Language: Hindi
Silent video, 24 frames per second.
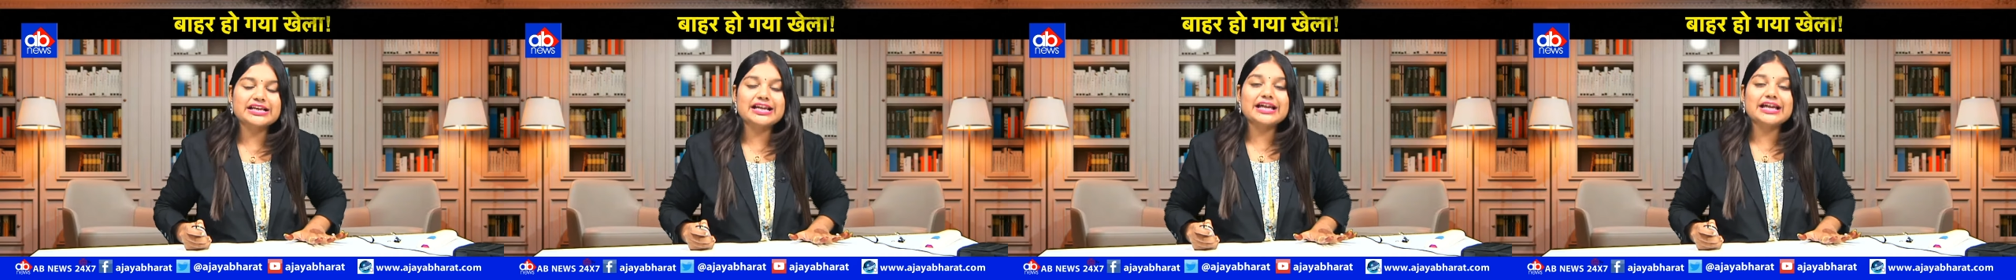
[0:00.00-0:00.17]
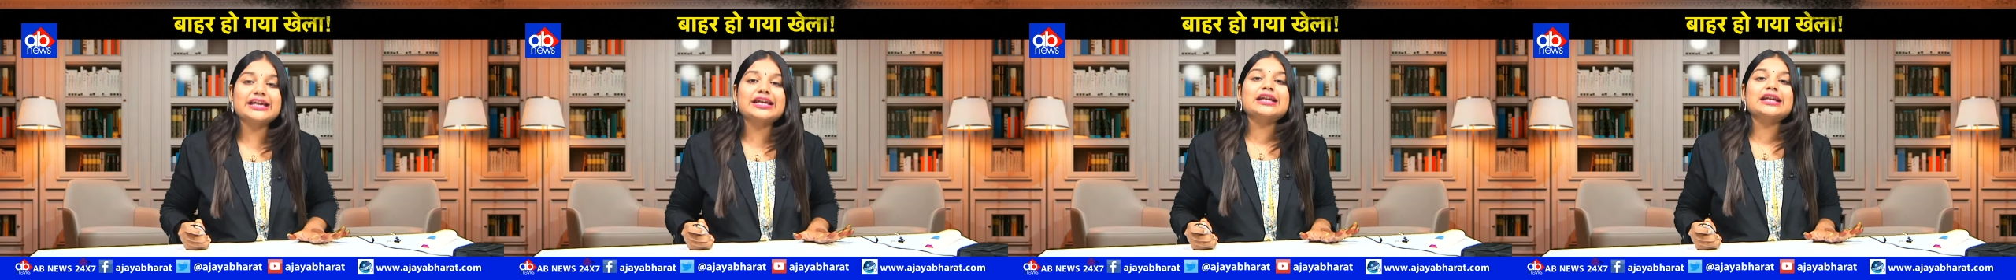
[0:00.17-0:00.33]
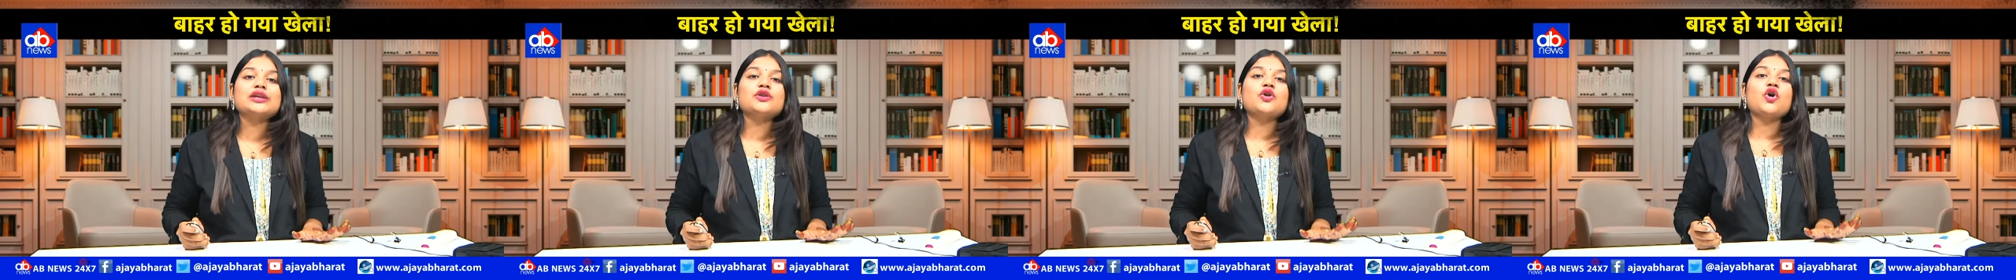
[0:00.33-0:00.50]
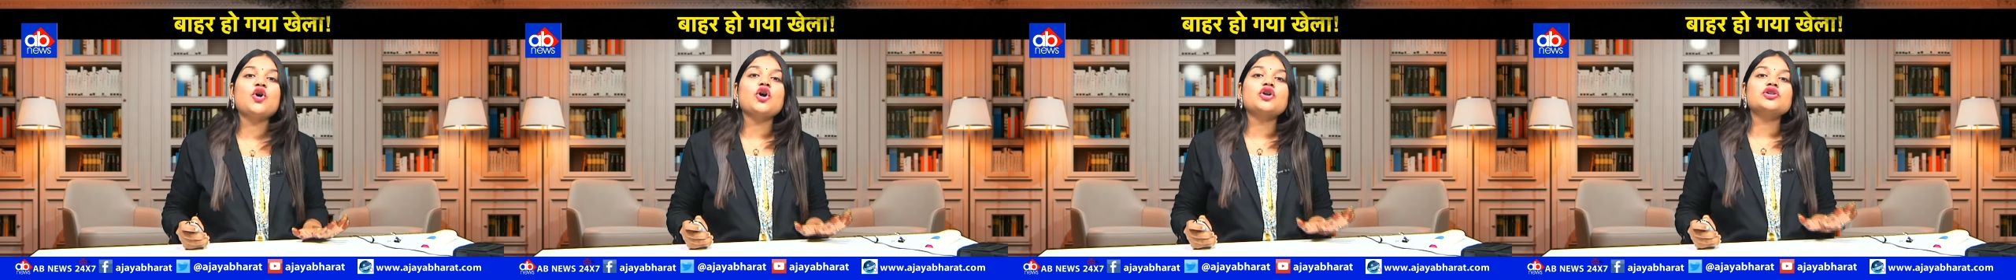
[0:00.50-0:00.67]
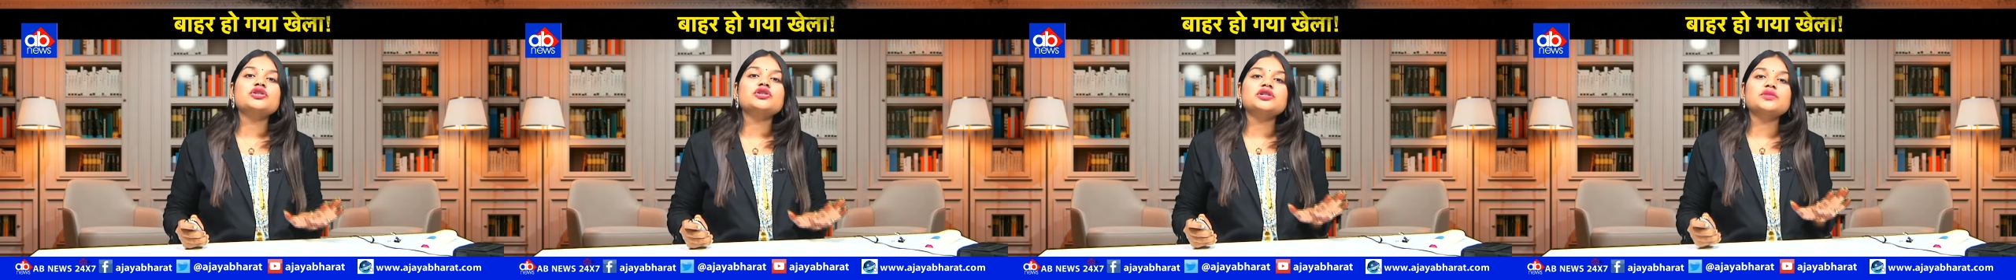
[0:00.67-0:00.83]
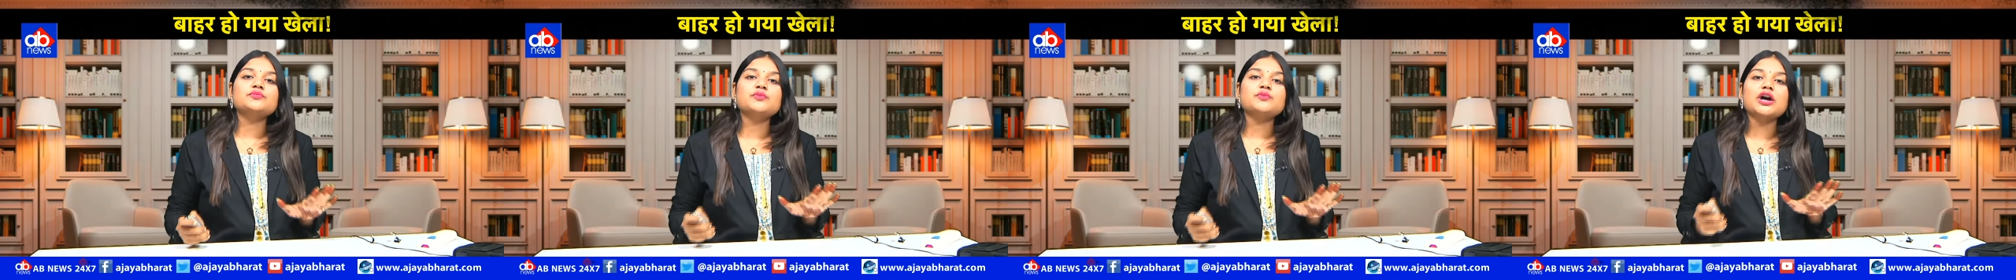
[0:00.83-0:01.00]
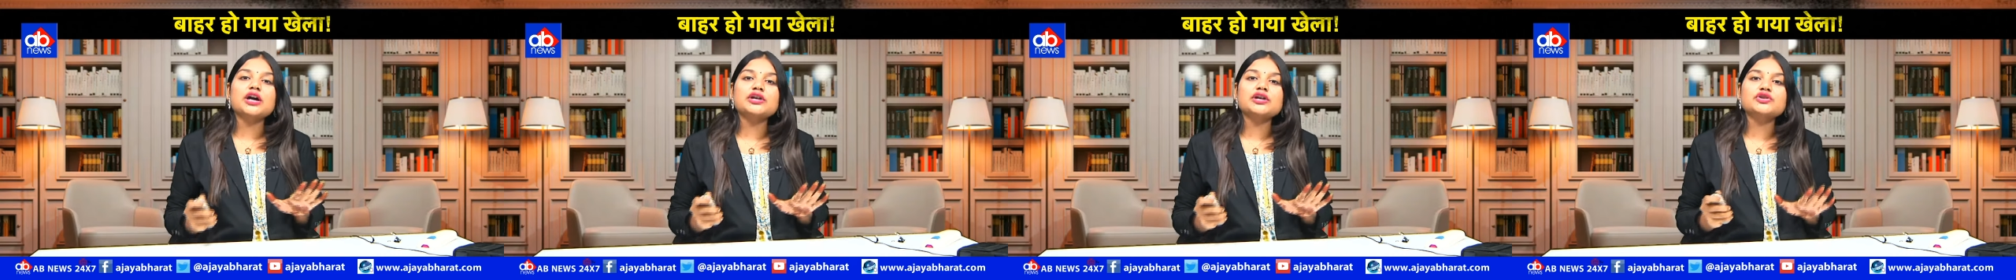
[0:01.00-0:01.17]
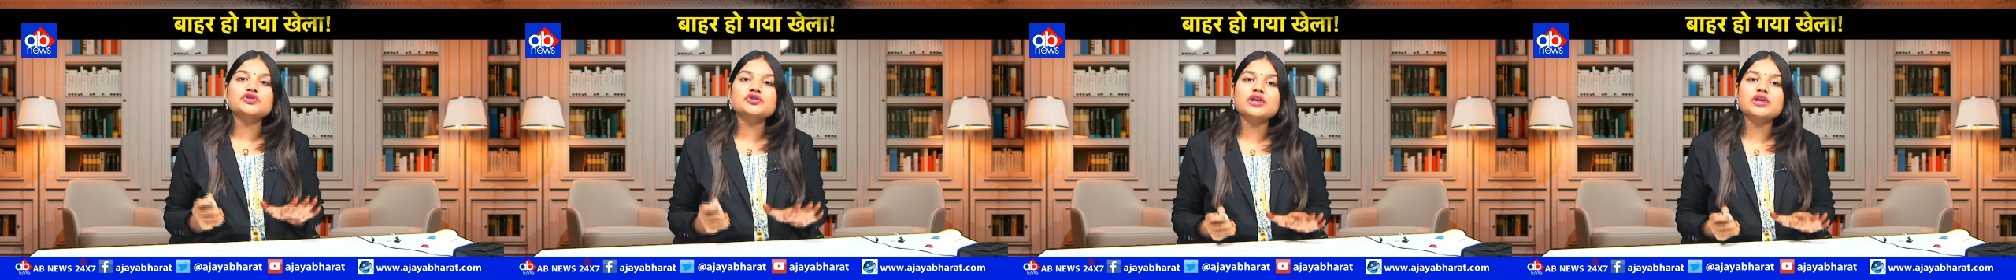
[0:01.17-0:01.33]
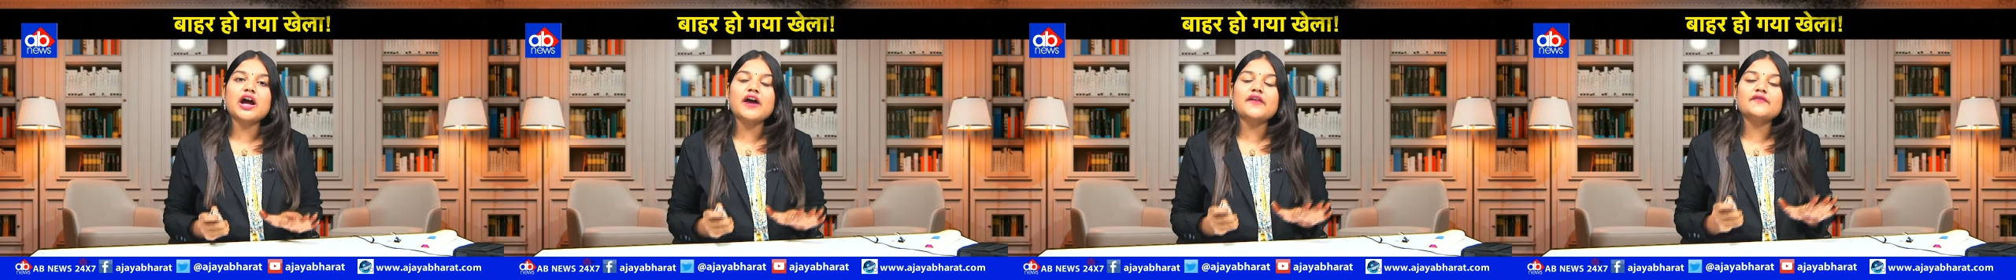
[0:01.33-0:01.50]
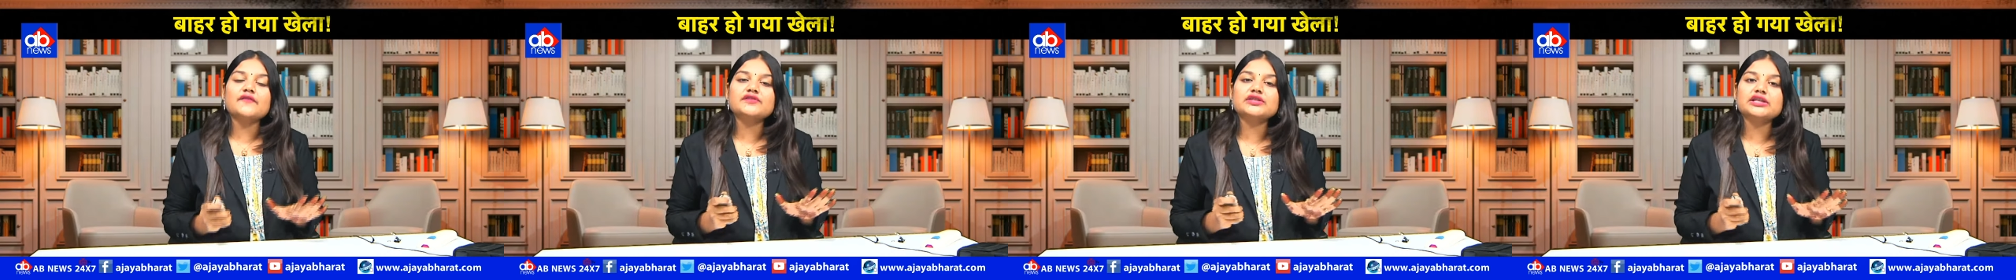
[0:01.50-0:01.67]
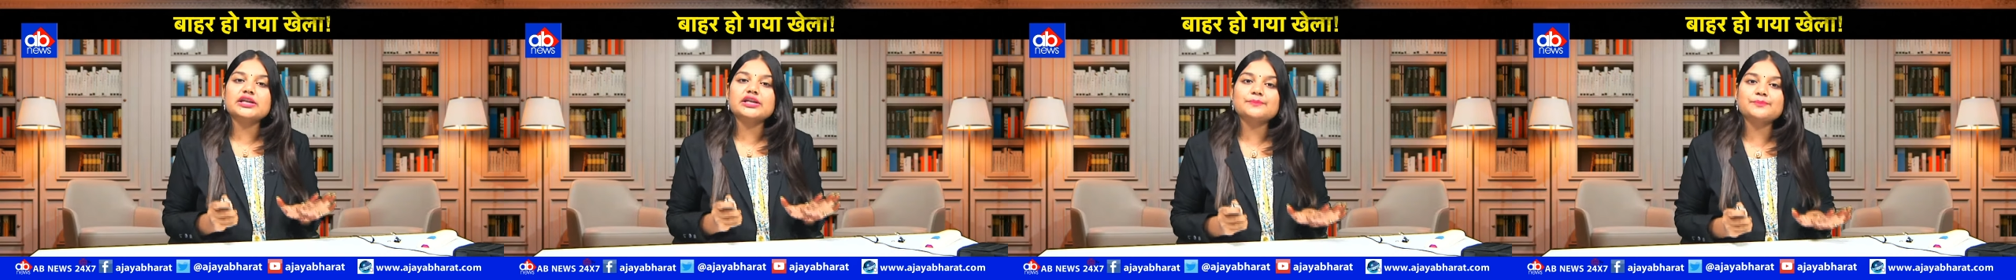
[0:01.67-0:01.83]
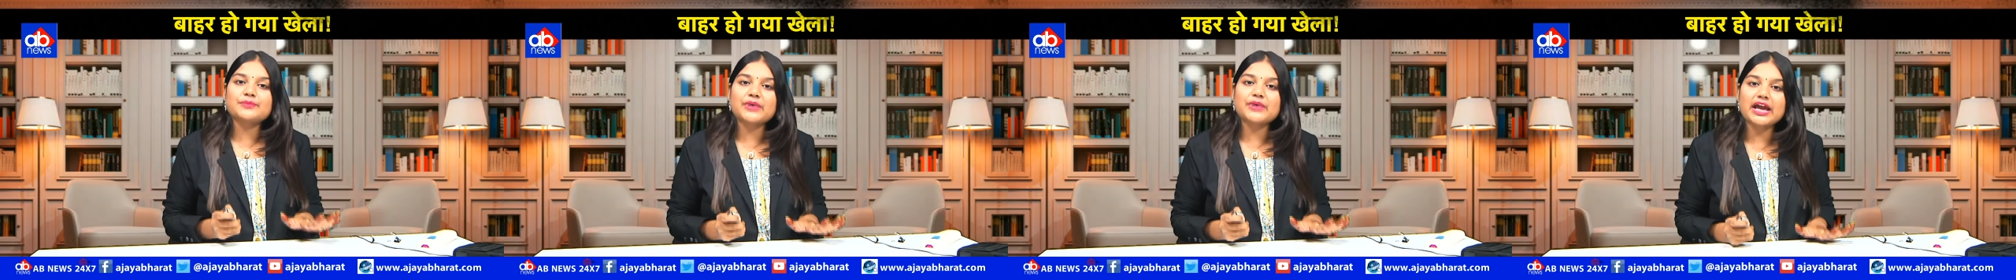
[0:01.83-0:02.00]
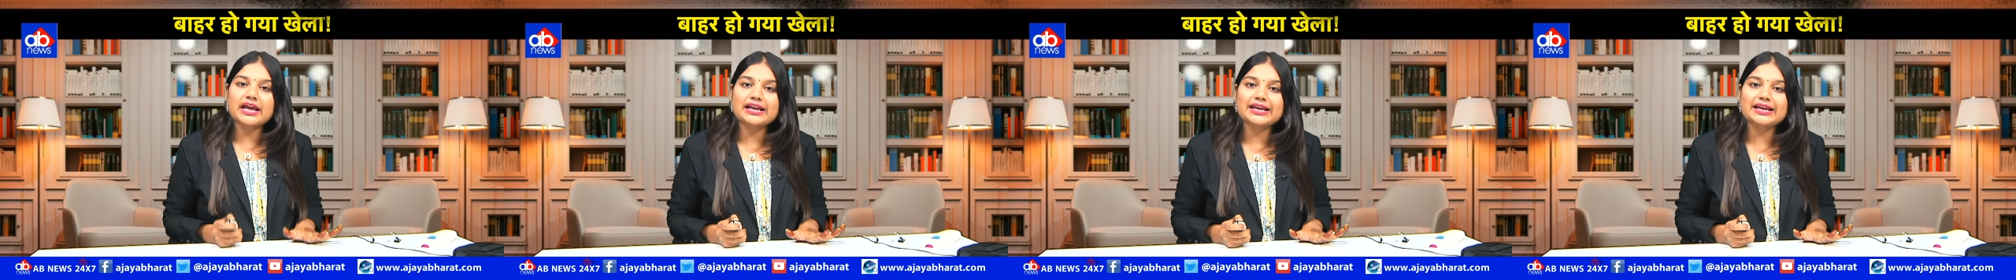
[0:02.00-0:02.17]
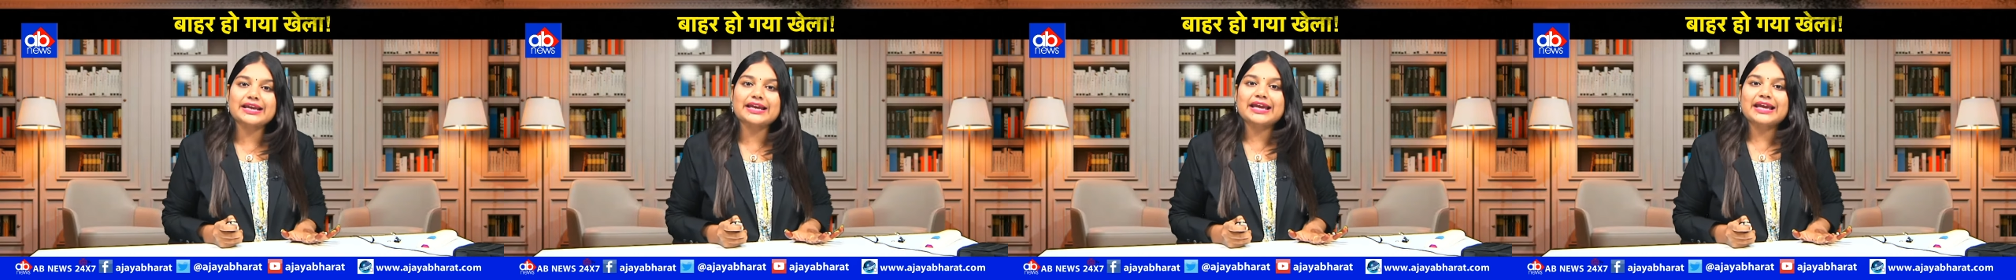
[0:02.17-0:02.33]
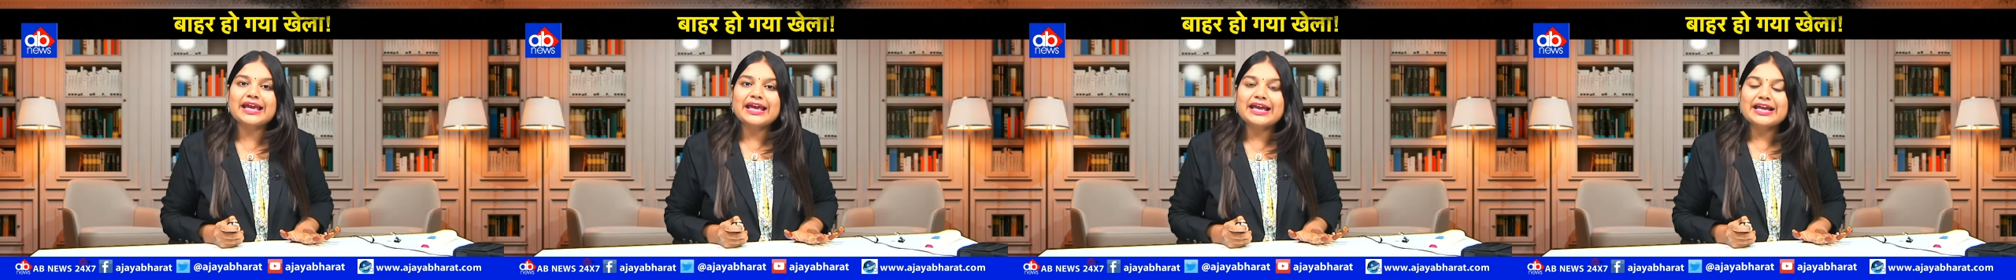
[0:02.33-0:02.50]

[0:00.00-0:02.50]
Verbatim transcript: लेकिन लोकसभा चुनाव से पहले